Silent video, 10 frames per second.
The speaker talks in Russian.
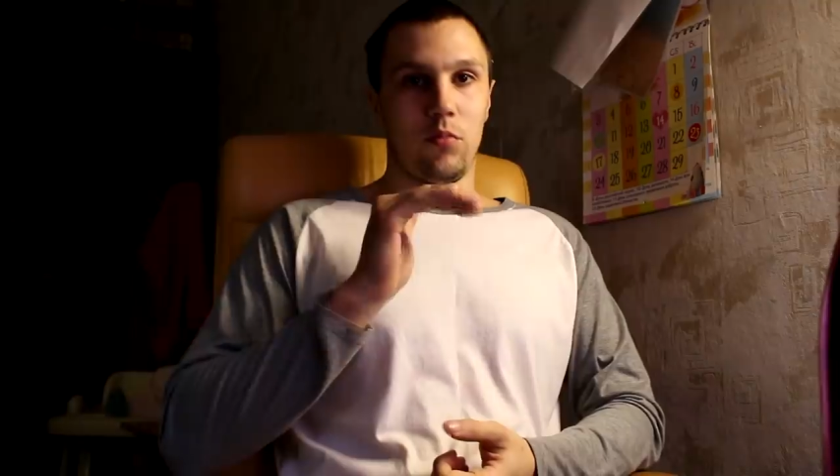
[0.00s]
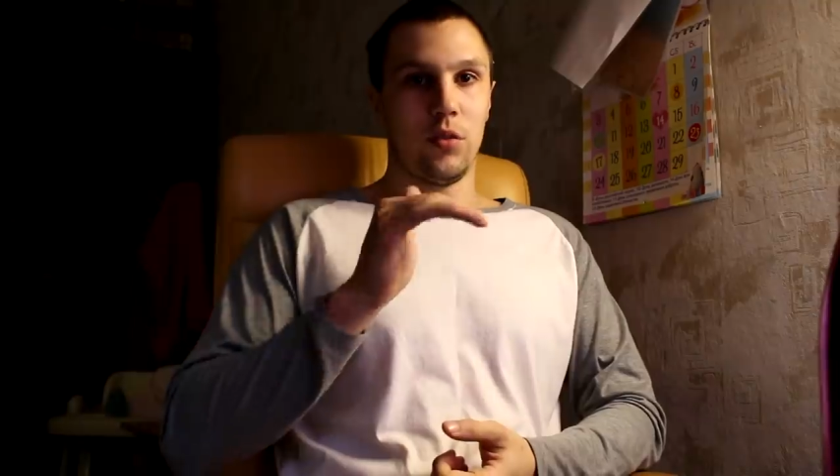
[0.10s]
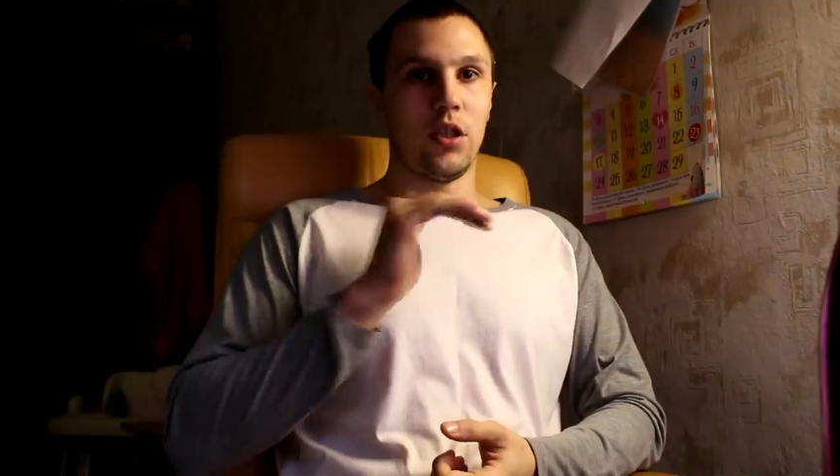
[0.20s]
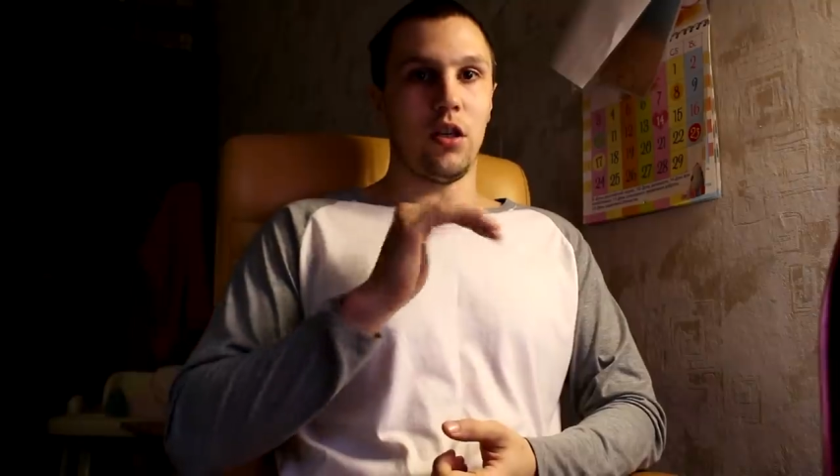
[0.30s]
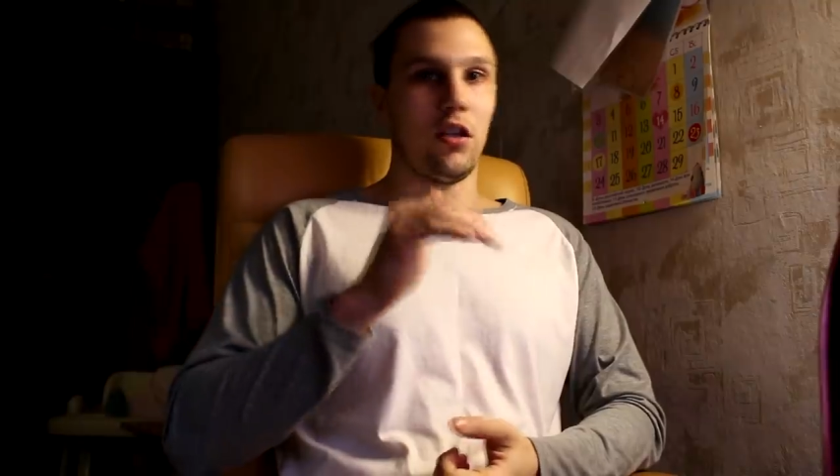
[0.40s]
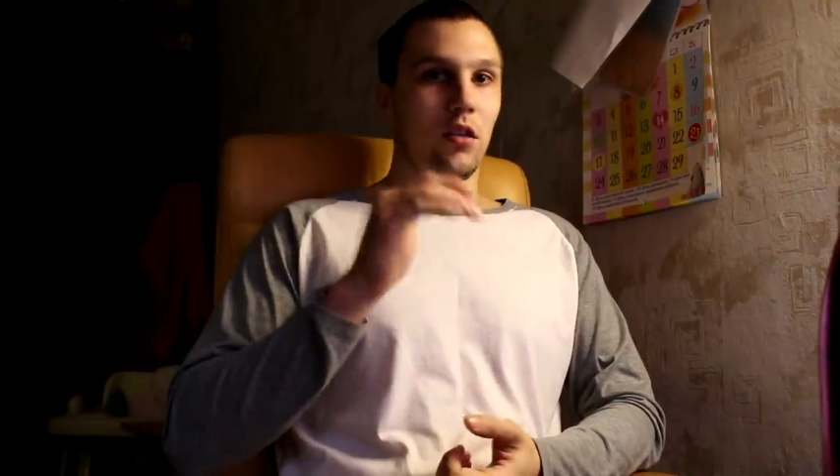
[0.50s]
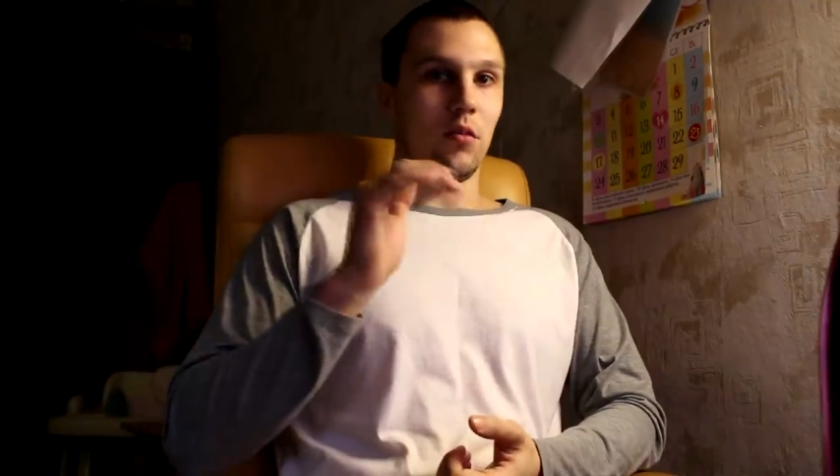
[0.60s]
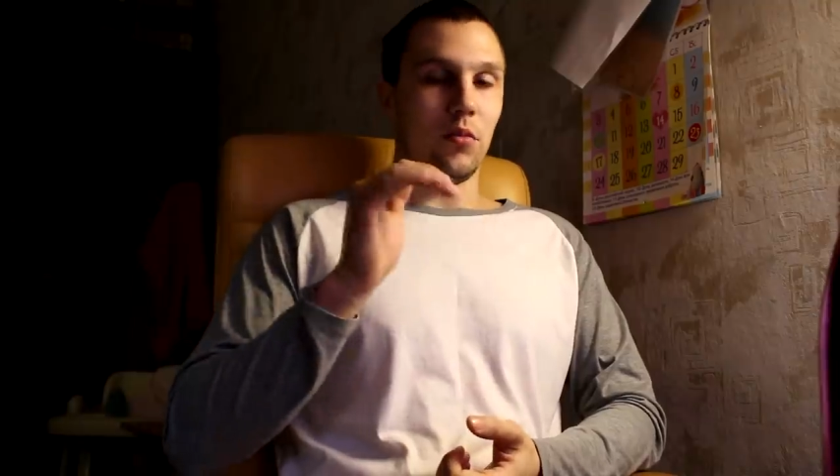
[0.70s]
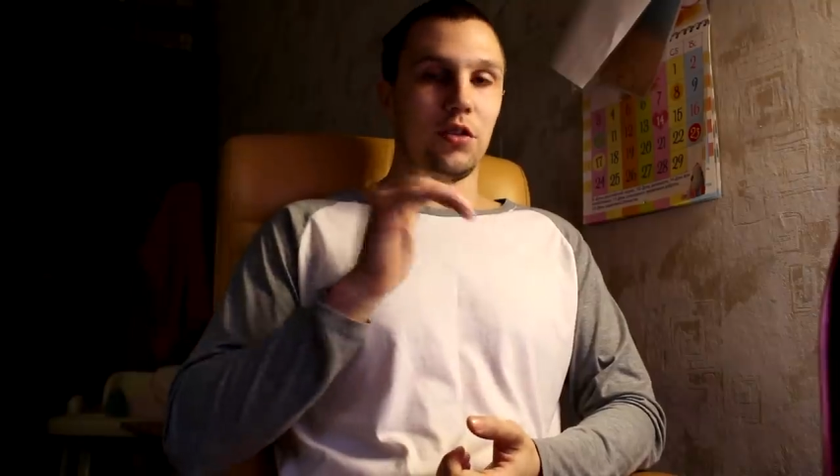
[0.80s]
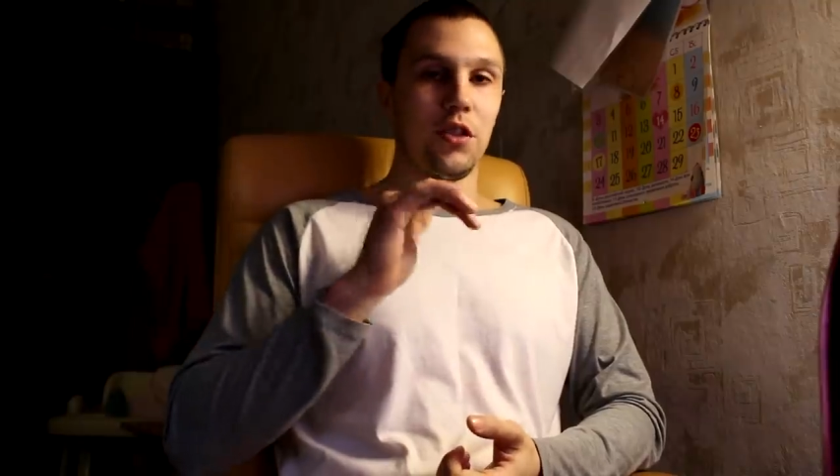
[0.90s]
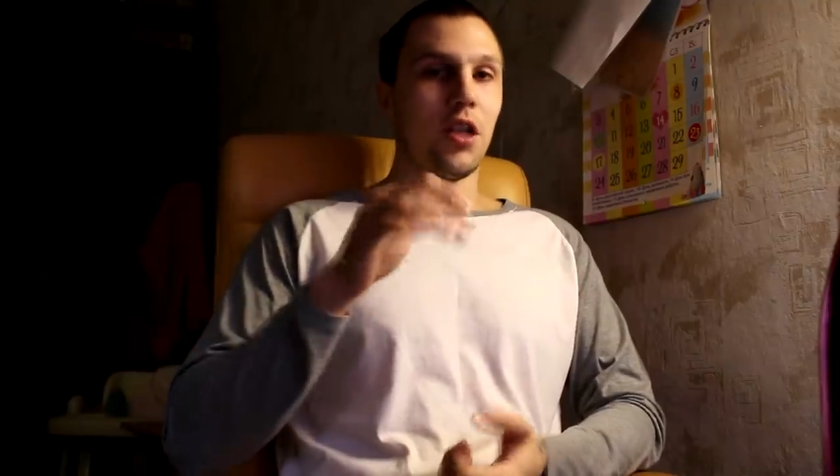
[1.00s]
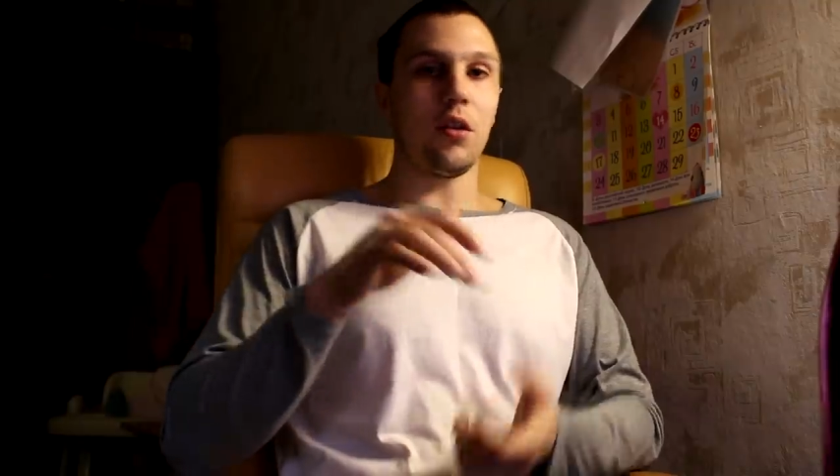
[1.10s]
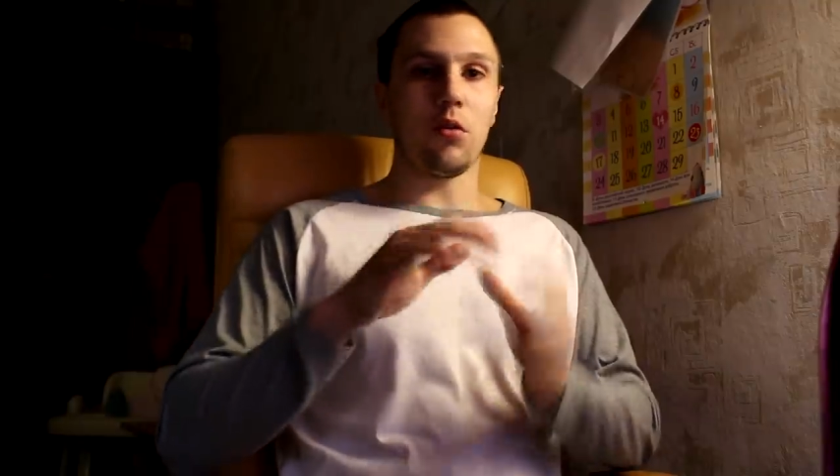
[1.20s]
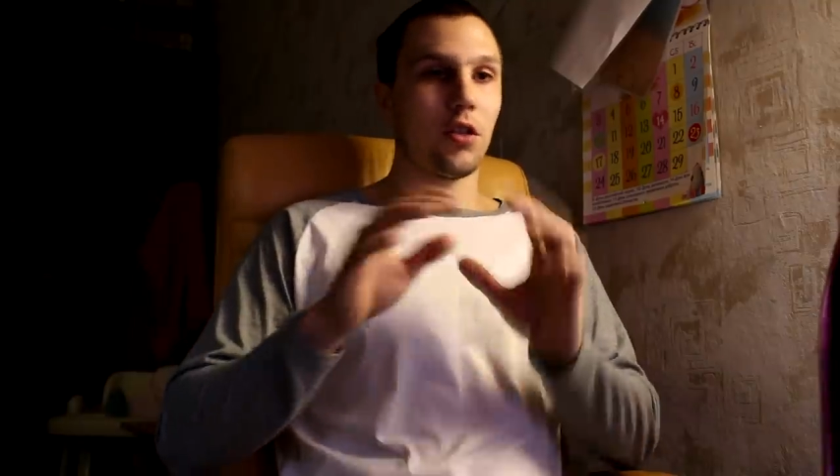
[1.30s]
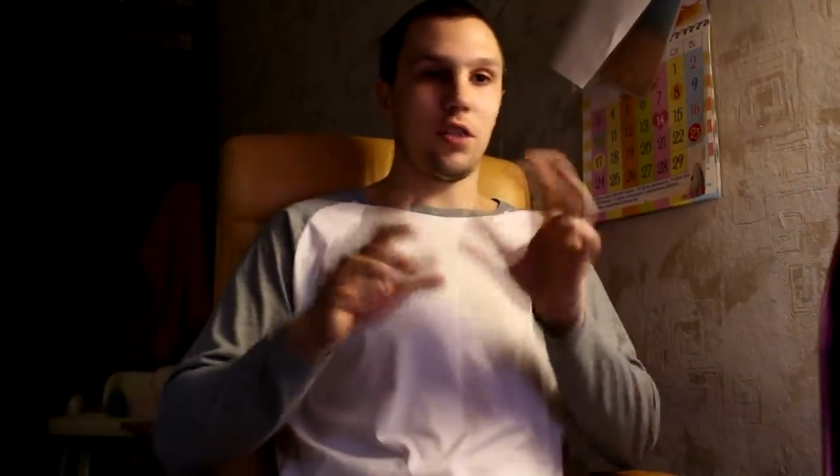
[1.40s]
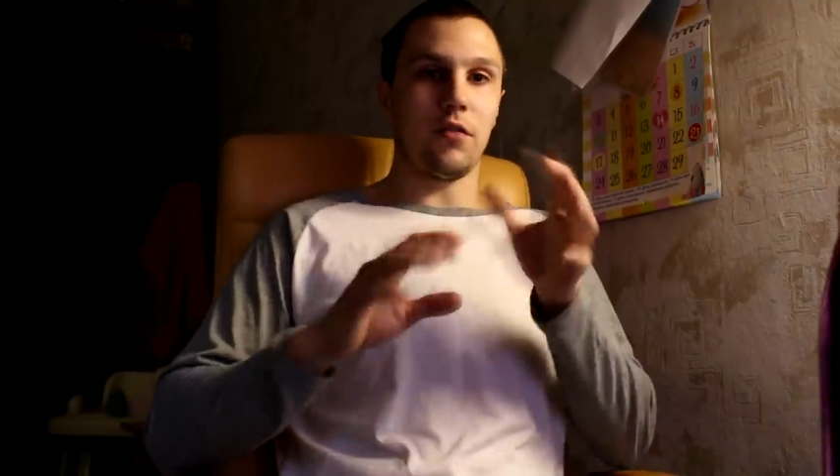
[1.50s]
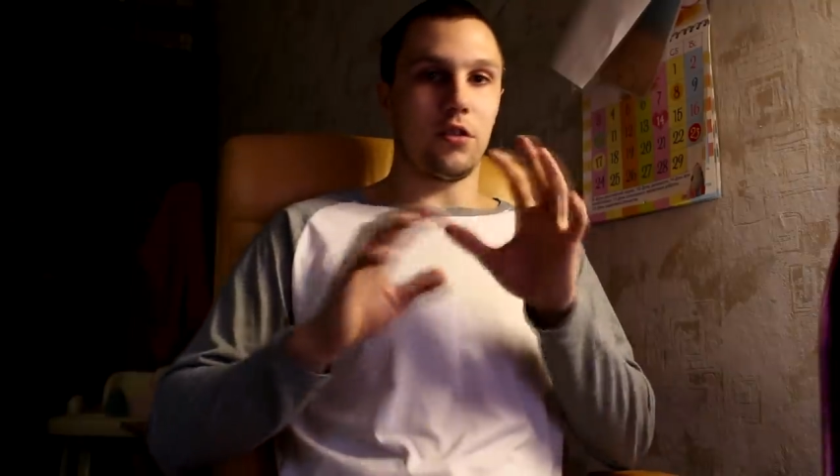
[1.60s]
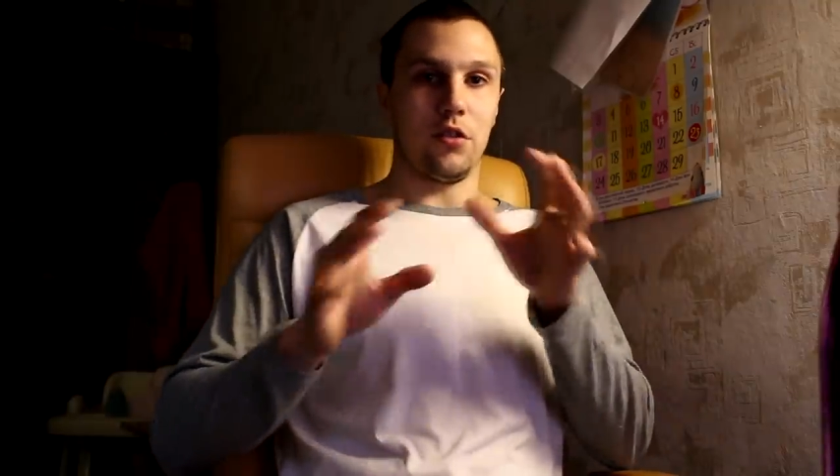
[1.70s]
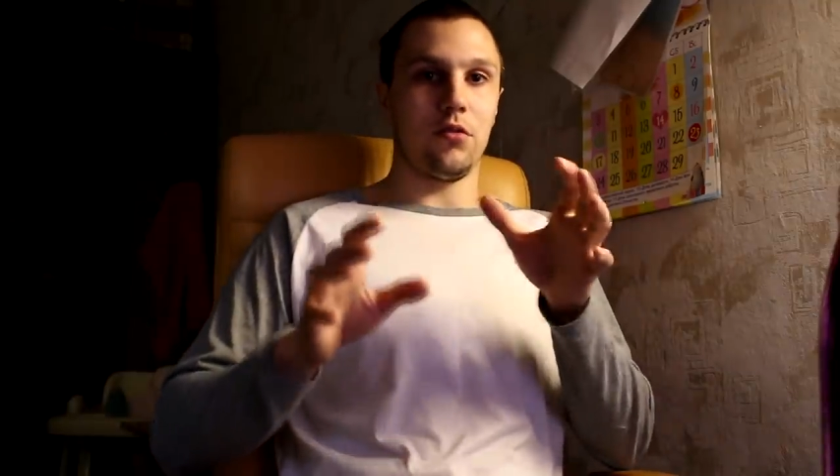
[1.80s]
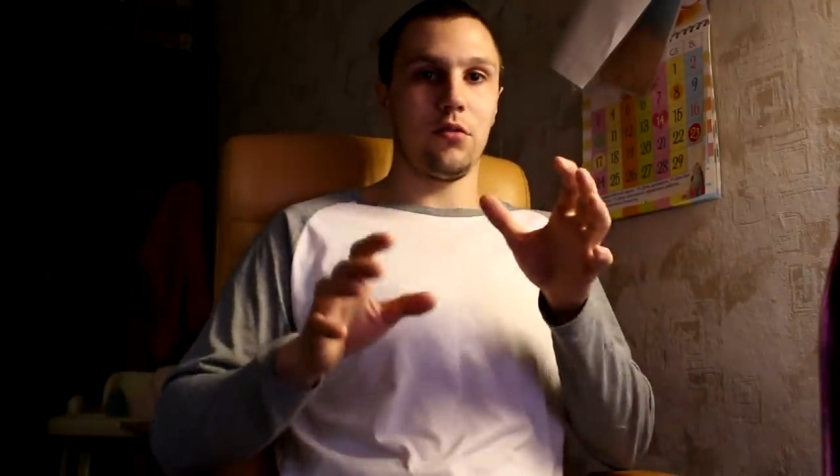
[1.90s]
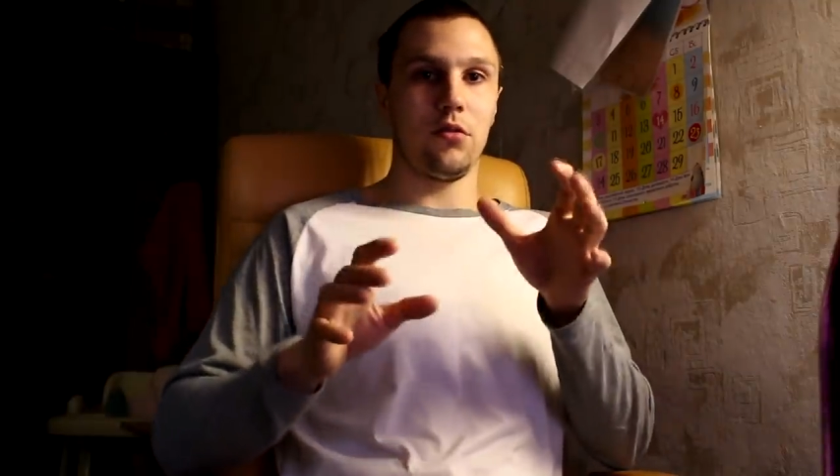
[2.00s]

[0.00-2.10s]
банально, материал, руки, неважно.